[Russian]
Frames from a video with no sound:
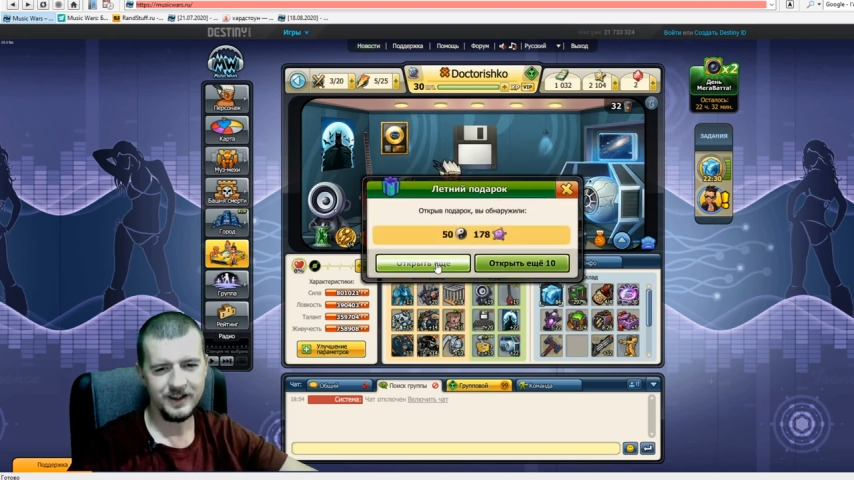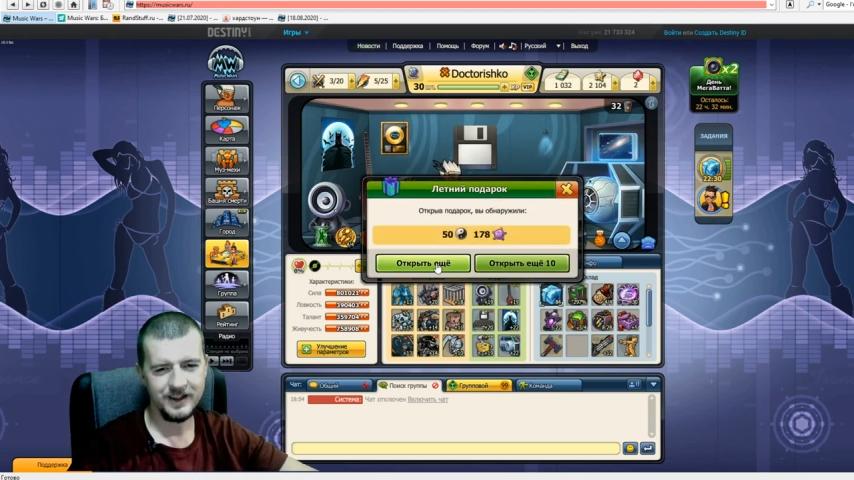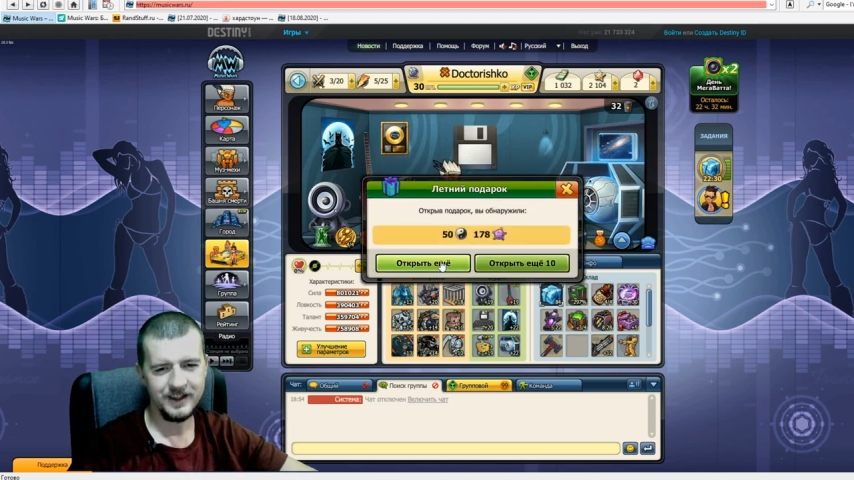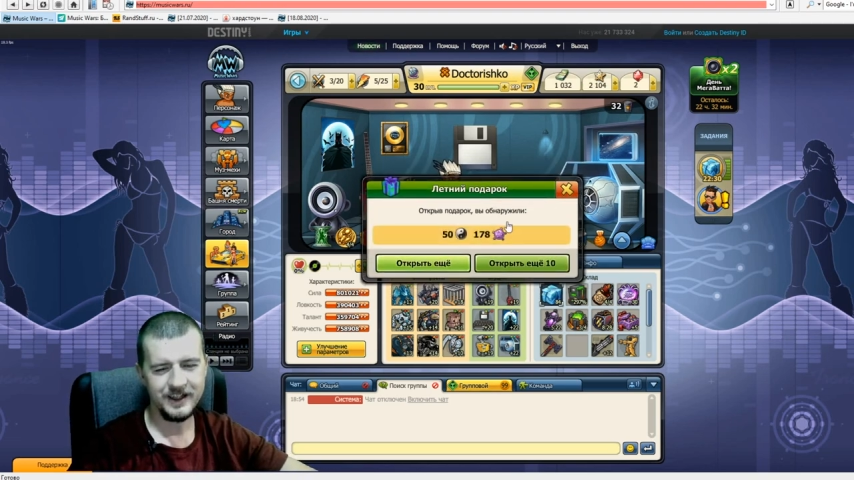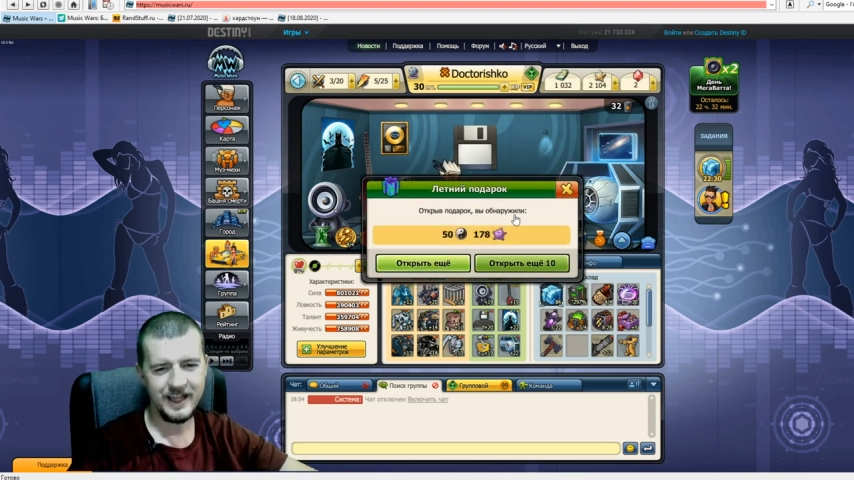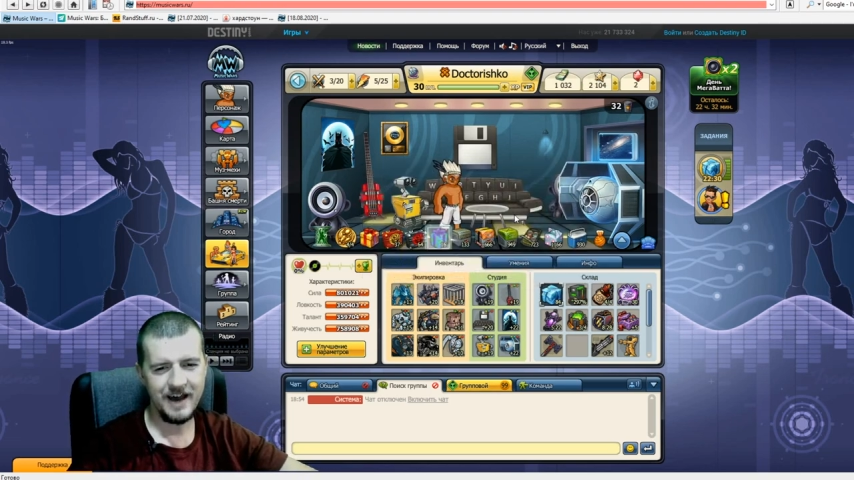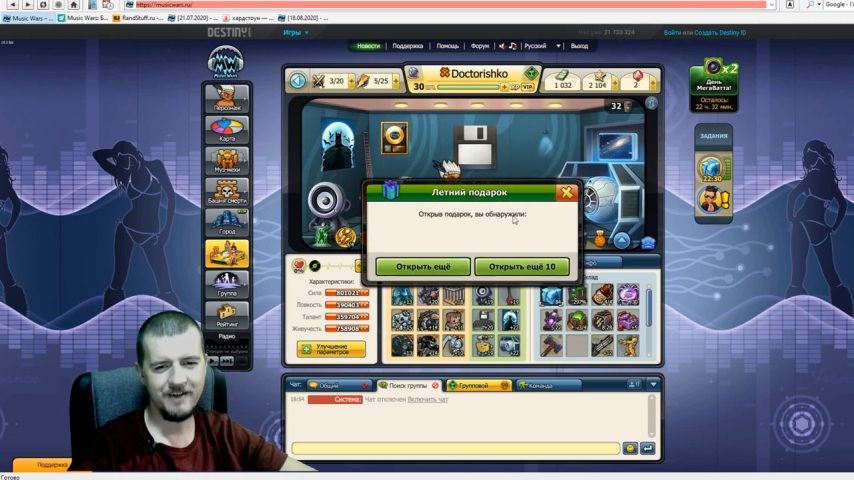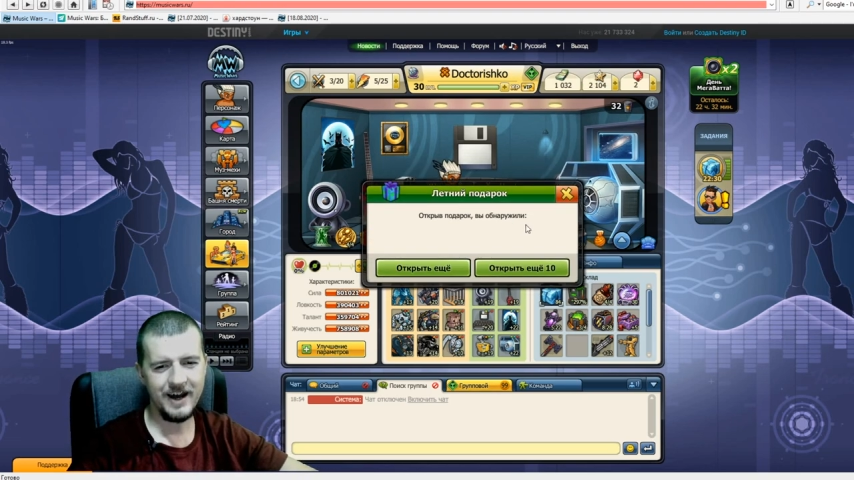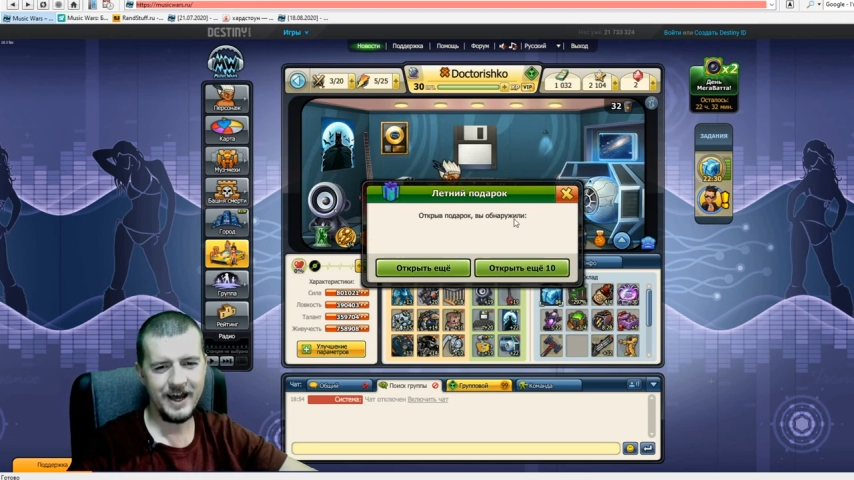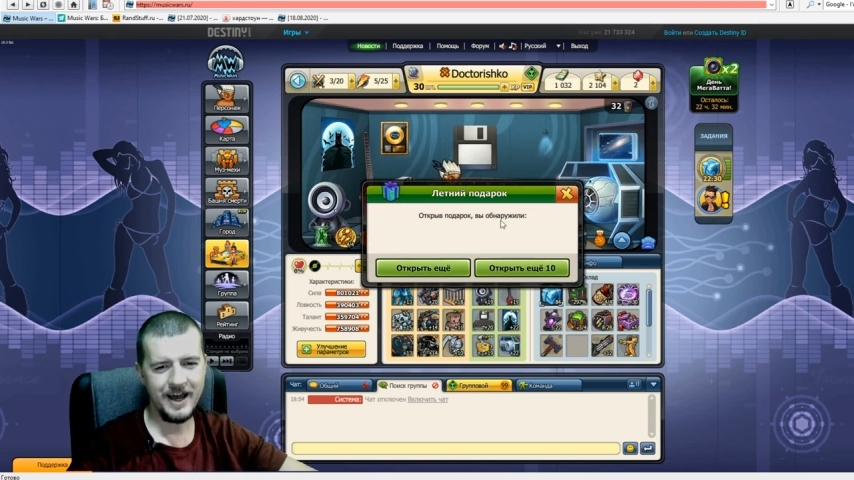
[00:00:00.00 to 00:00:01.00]

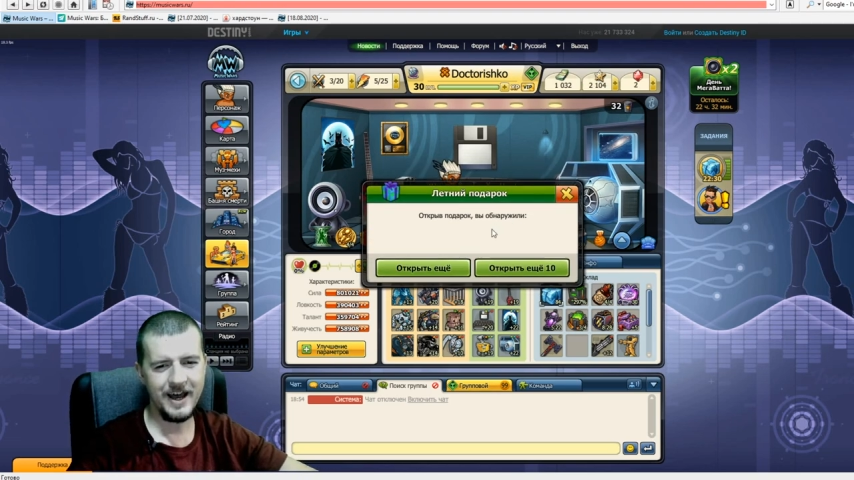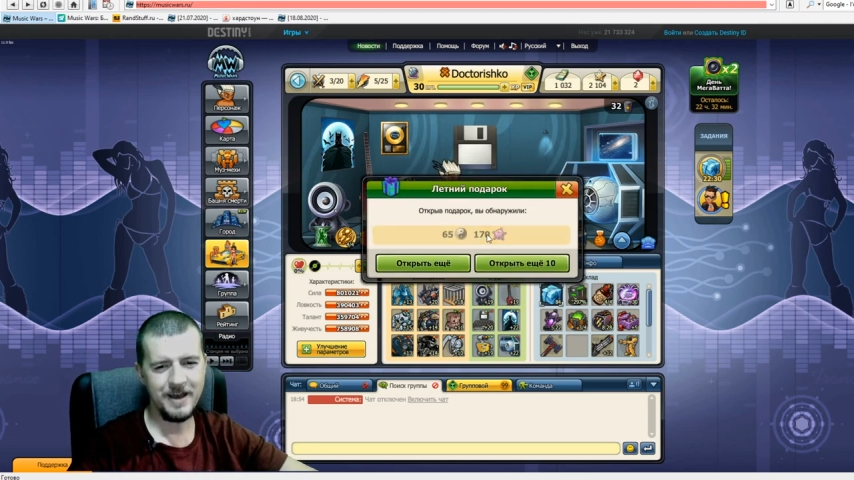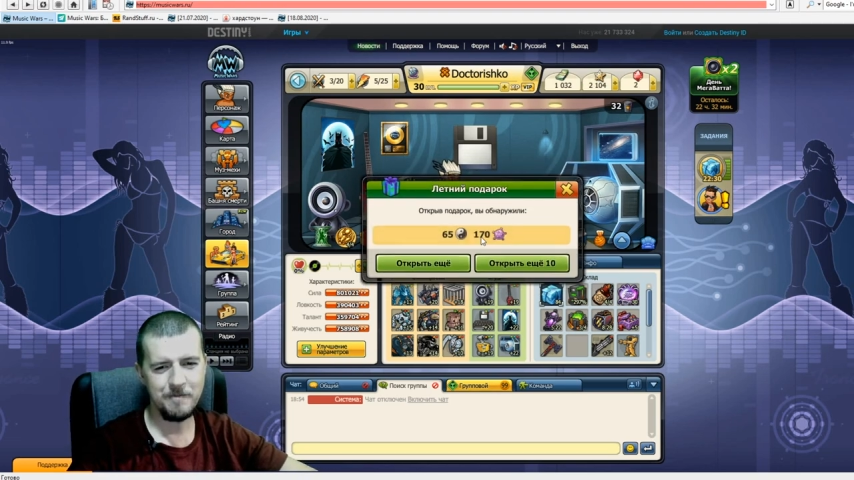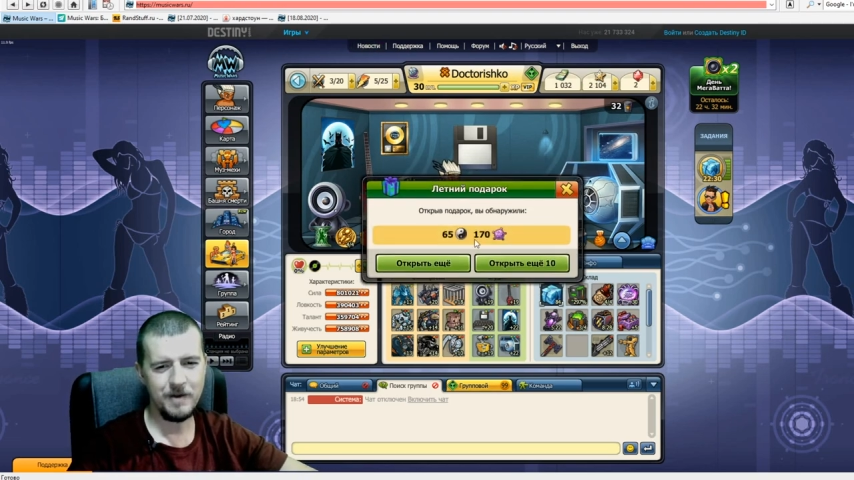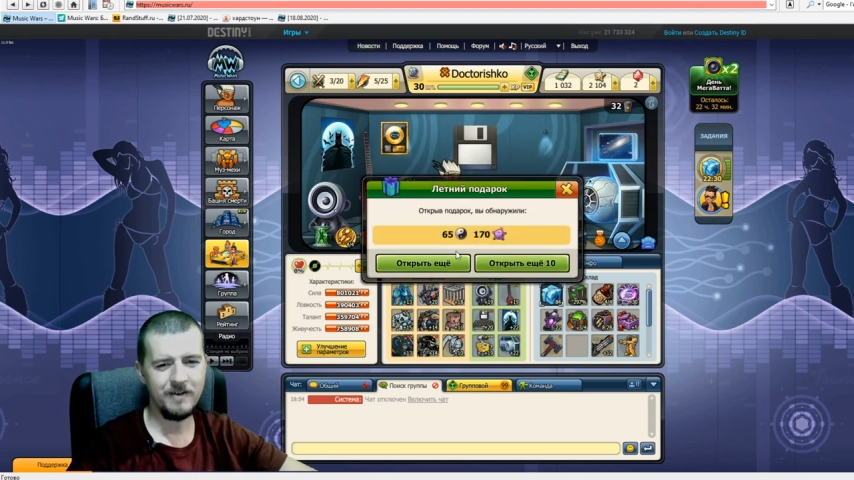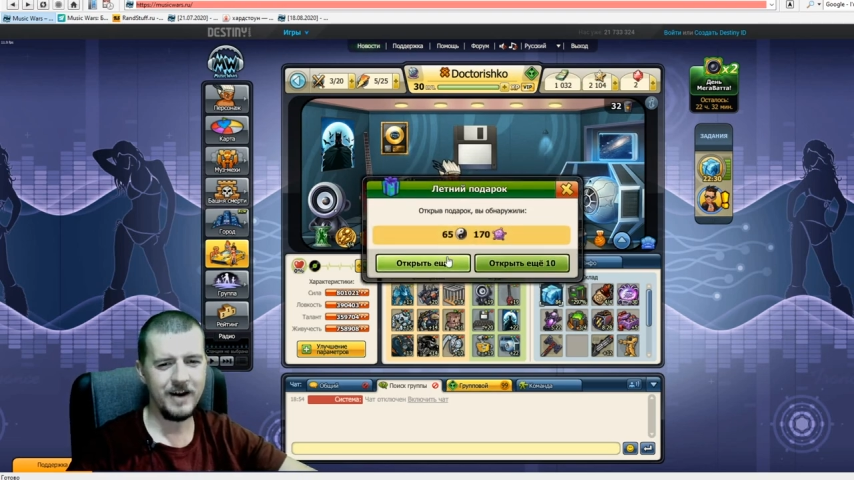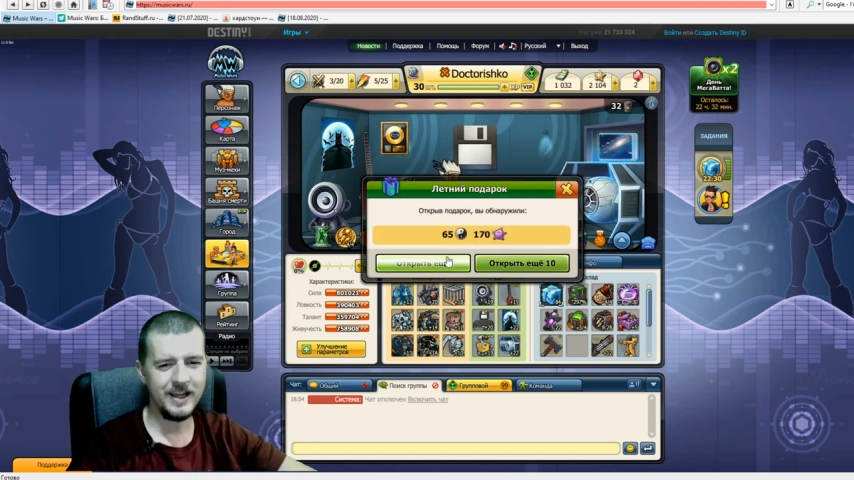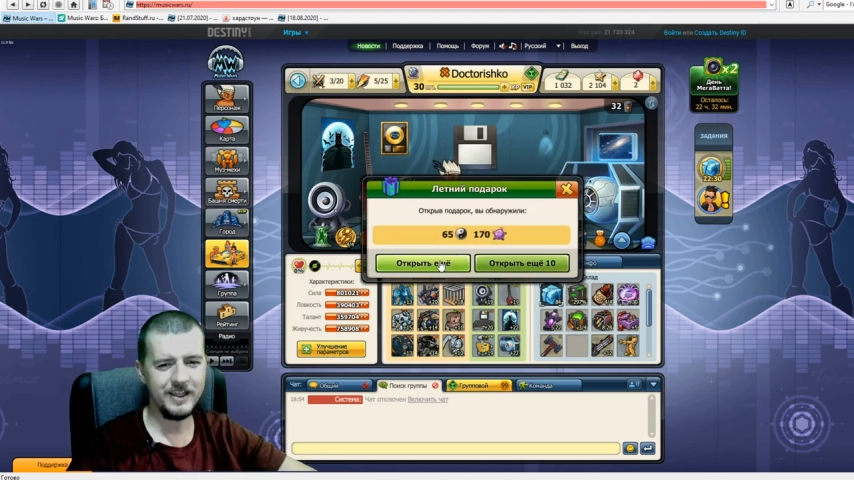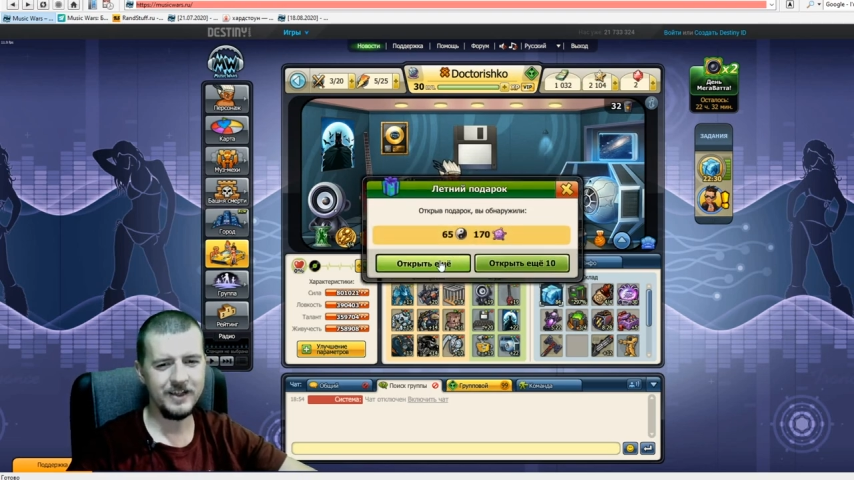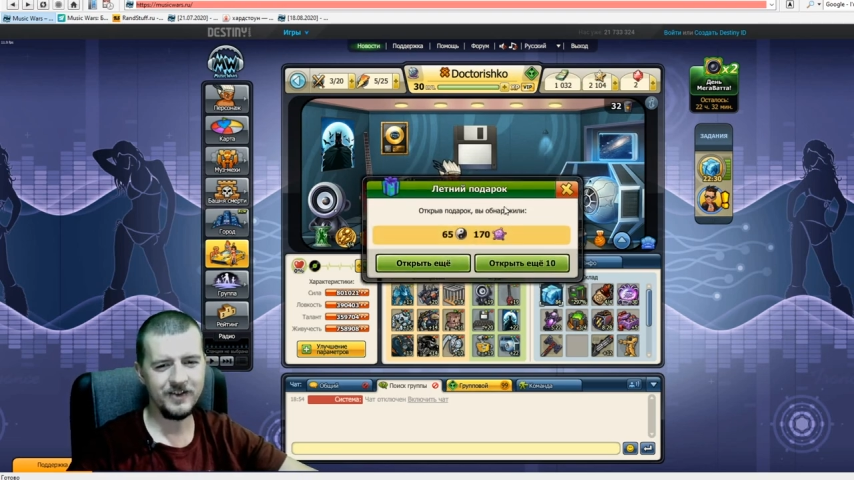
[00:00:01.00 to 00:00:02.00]
Давай, повайните в